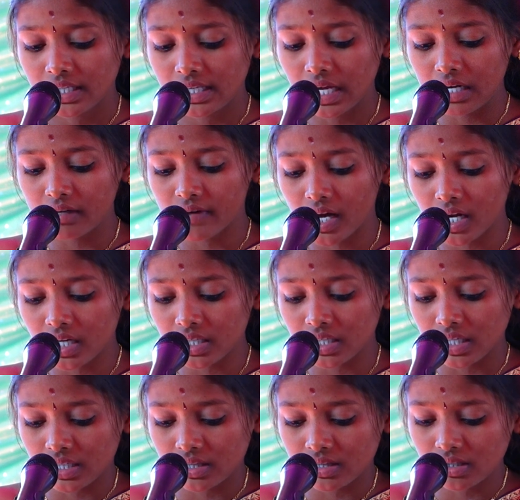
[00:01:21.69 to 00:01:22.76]
இகழ்வாக
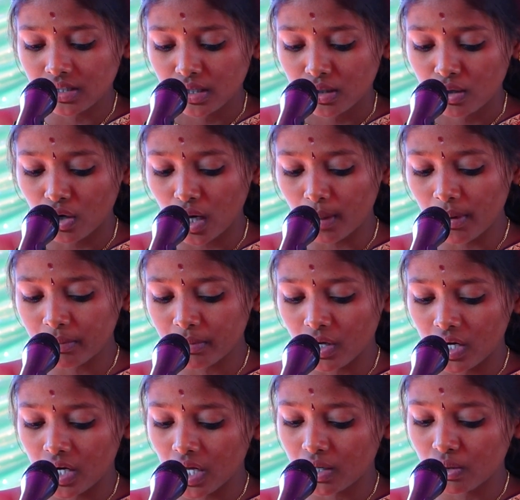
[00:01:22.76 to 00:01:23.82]
நினைத்து கோபம்
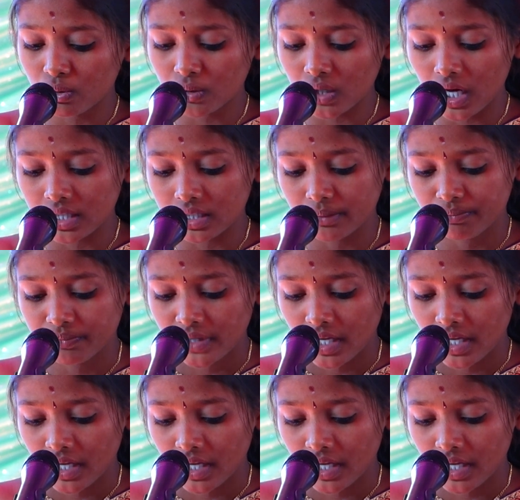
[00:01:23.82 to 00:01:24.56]
கொள்ளக்கூடாது